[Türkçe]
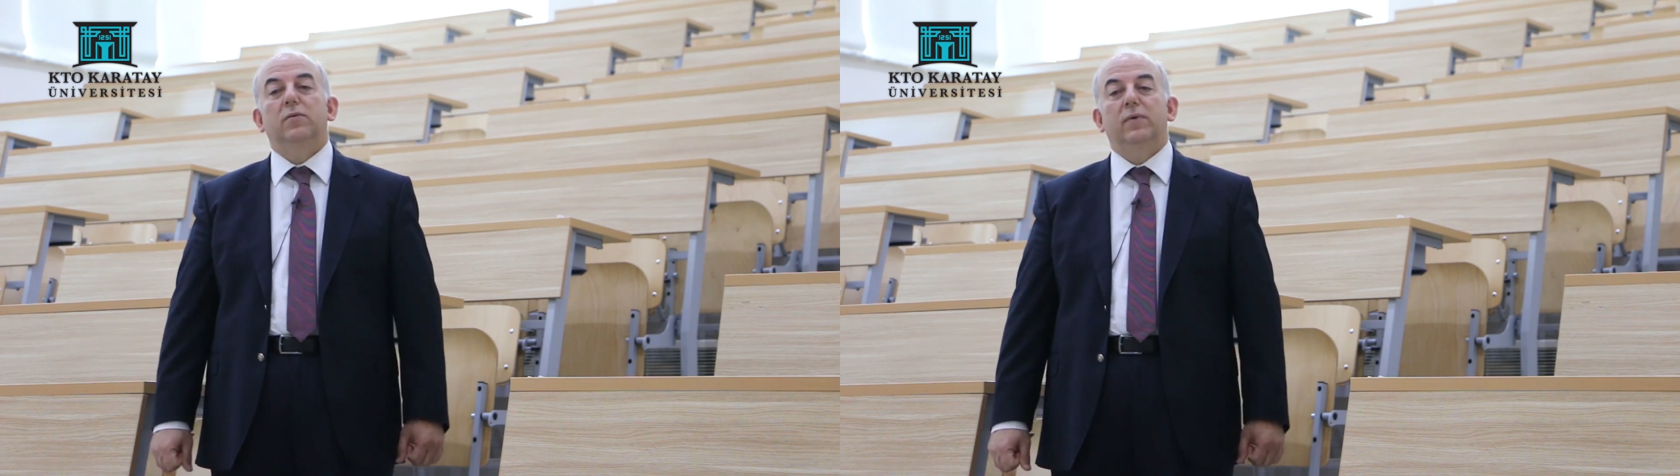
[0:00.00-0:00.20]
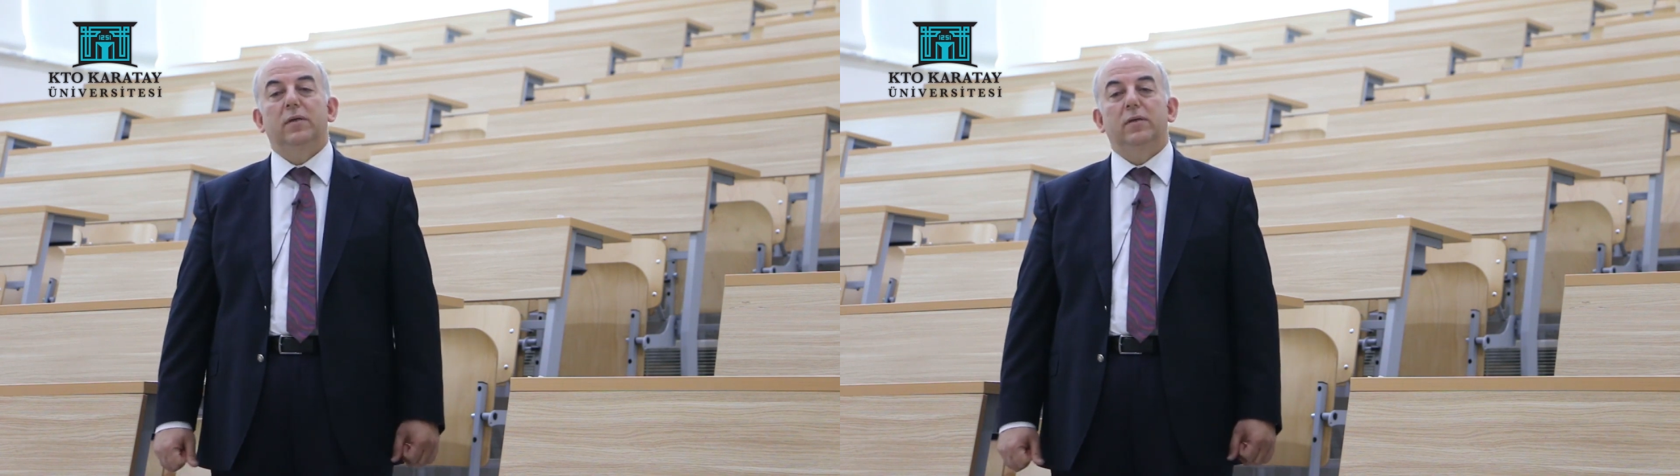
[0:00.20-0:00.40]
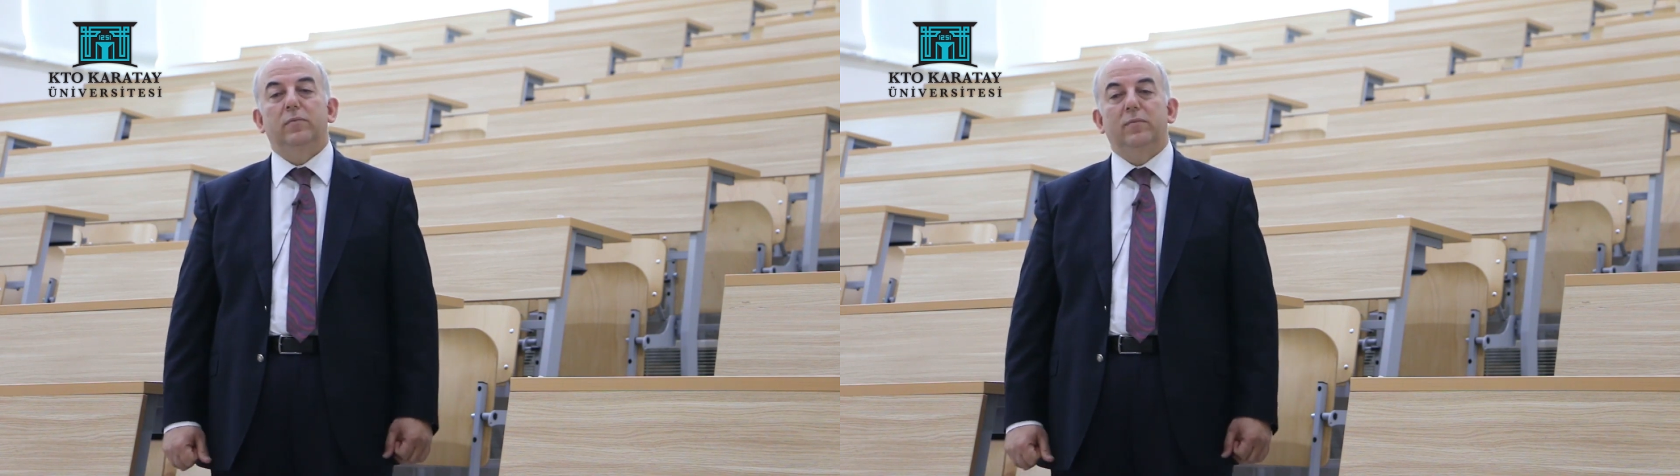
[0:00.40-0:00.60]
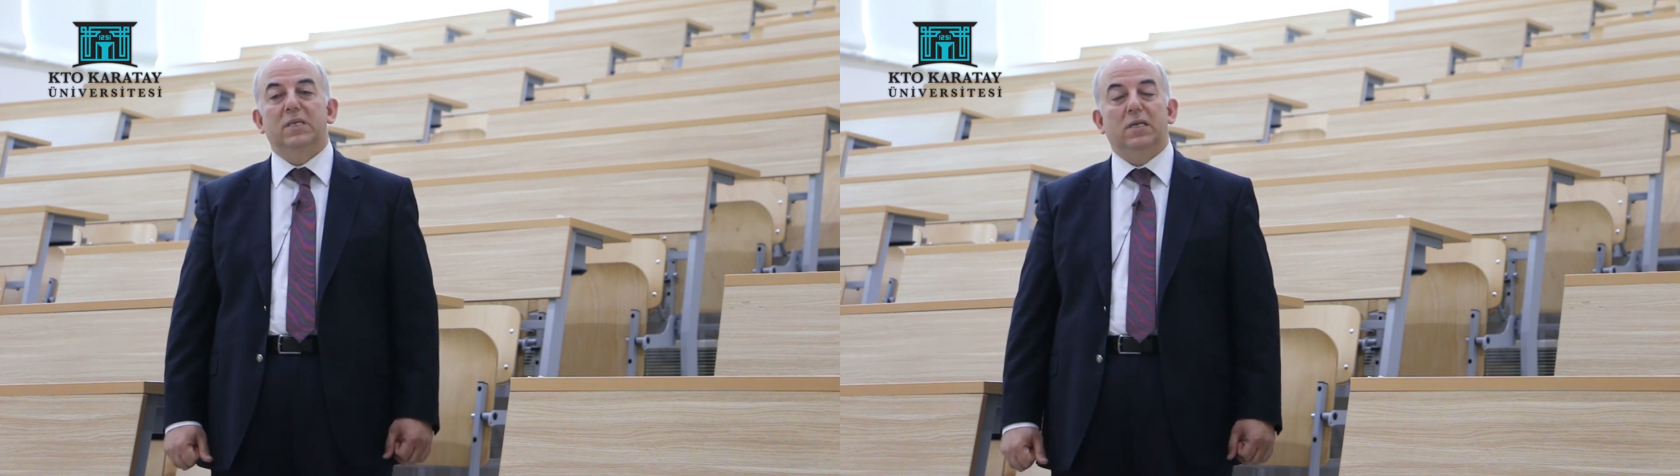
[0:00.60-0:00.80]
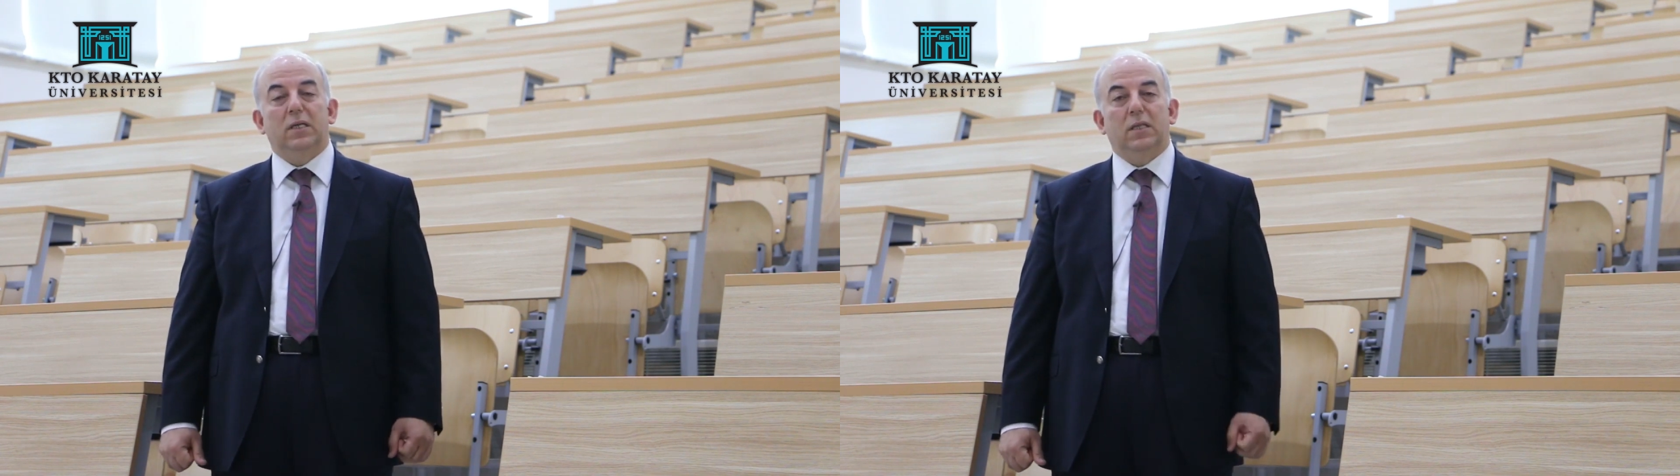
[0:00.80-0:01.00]
ve
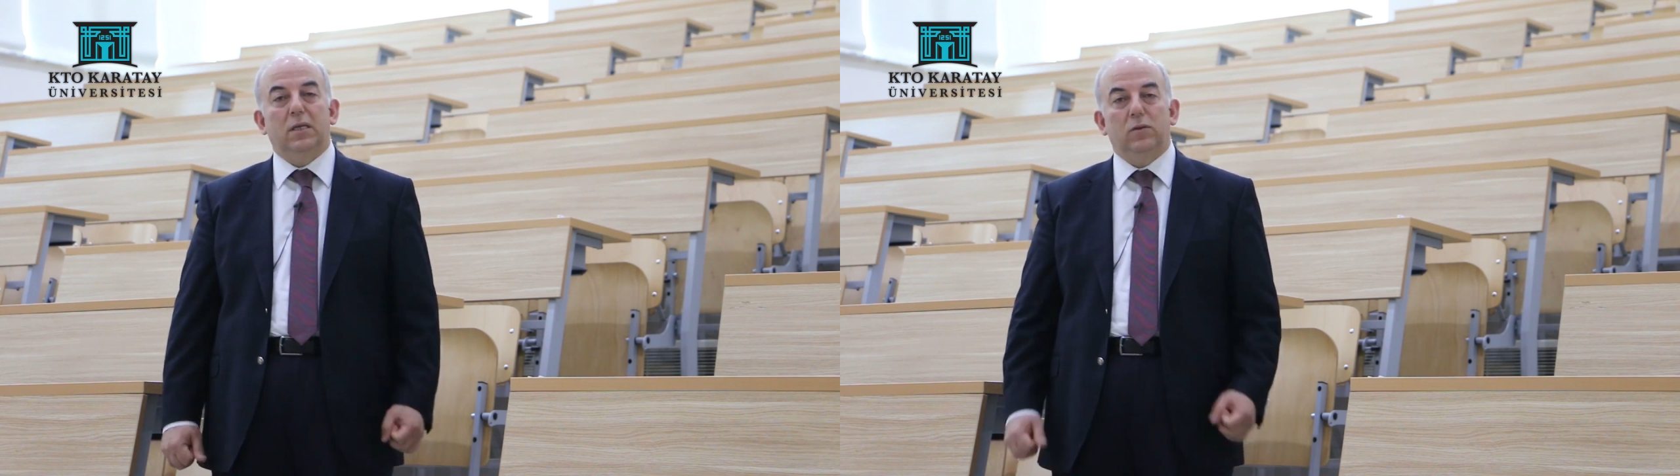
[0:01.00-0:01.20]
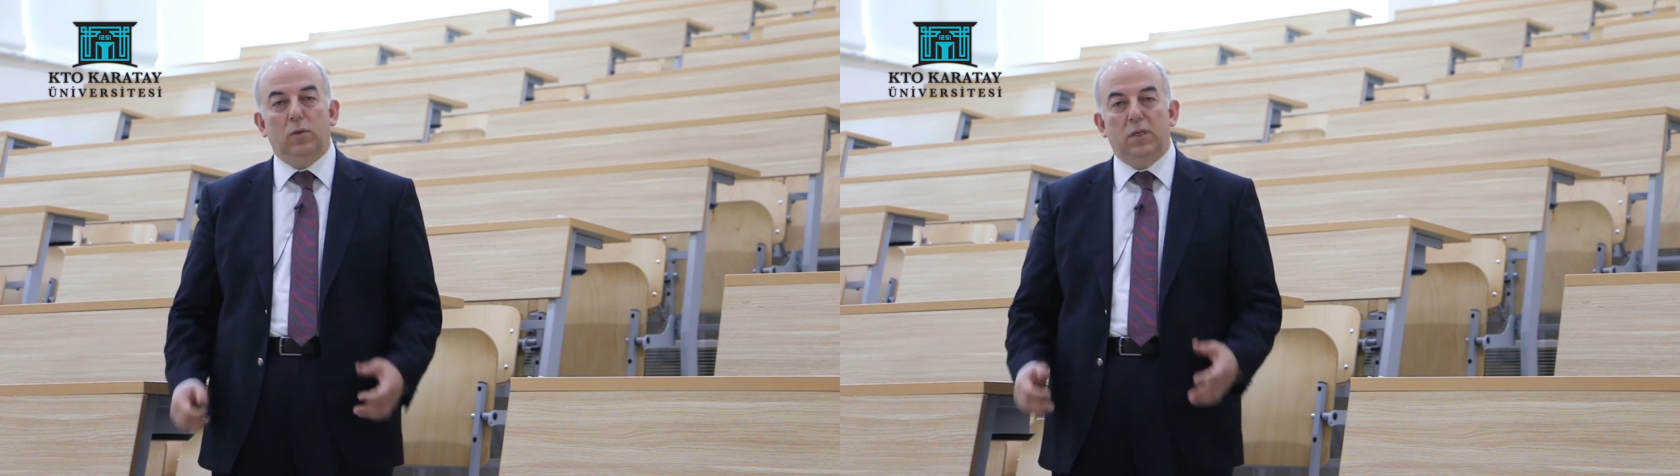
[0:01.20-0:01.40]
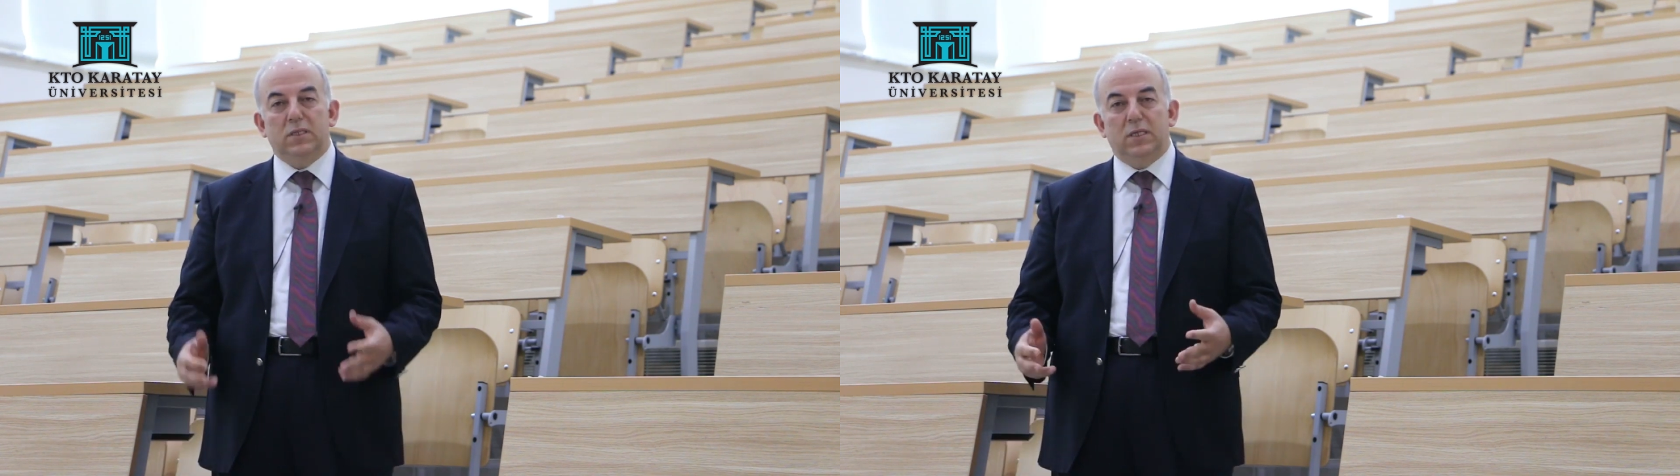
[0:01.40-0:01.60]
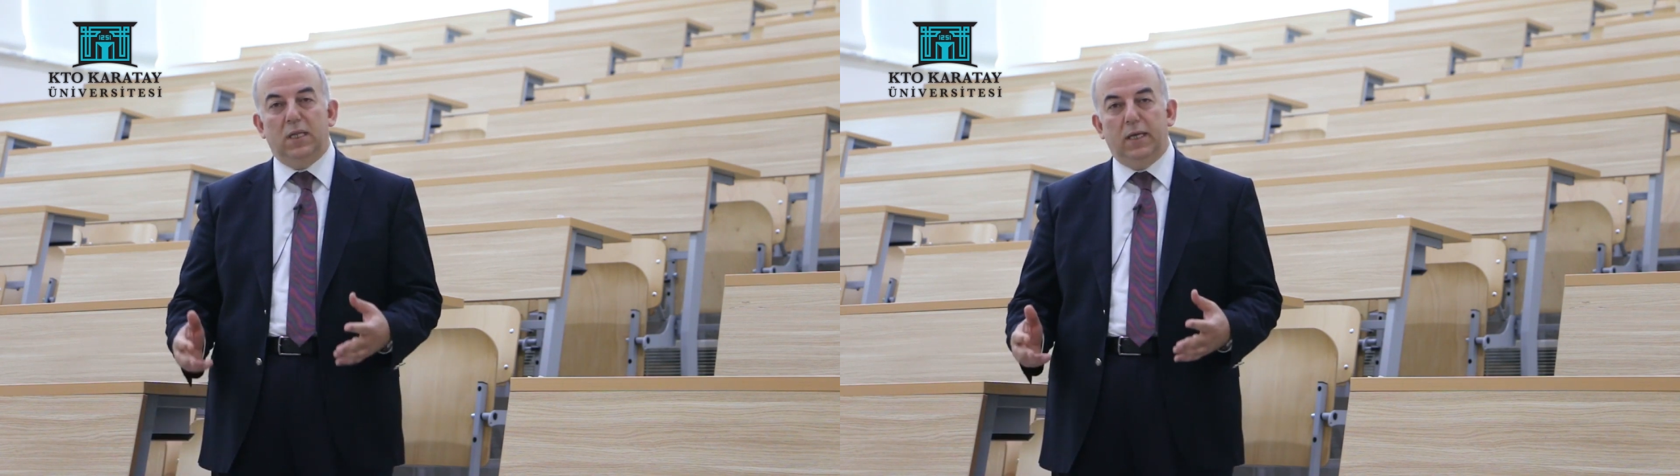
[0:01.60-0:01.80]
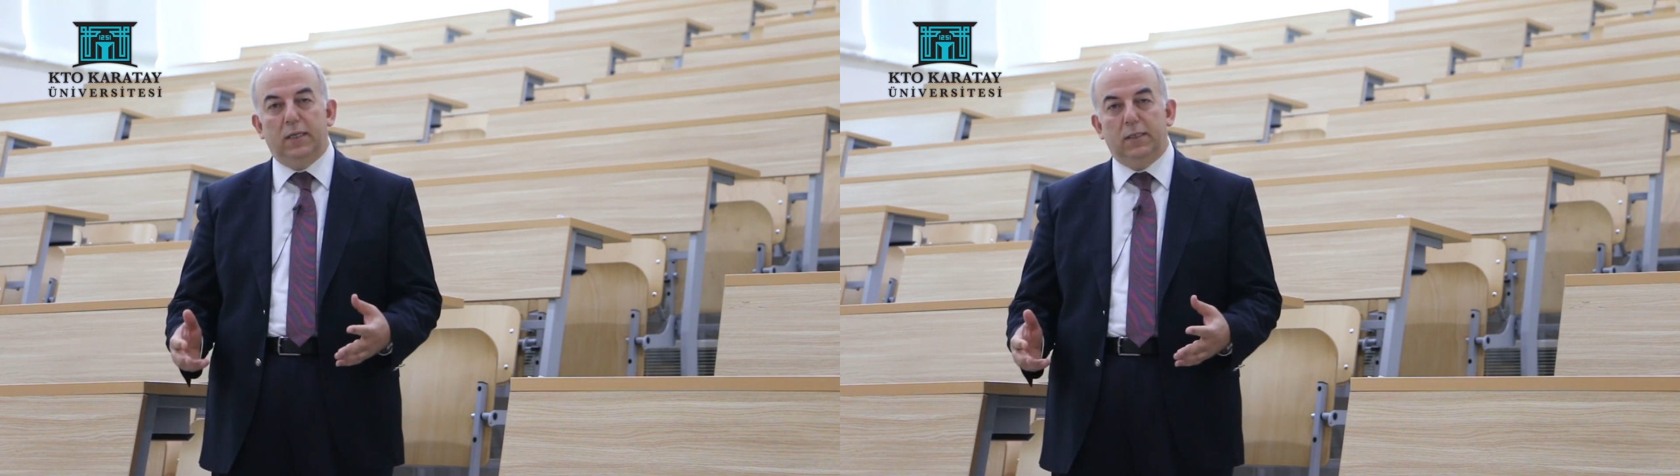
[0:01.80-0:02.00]
meslekleri
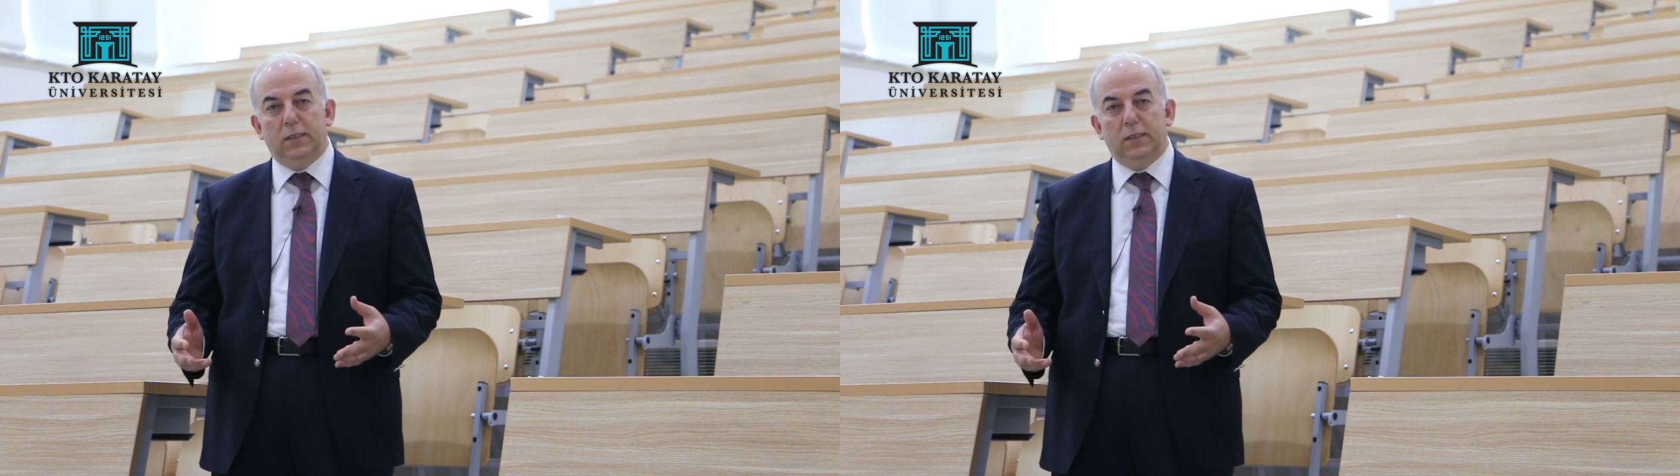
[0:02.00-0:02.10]
dolayısıyla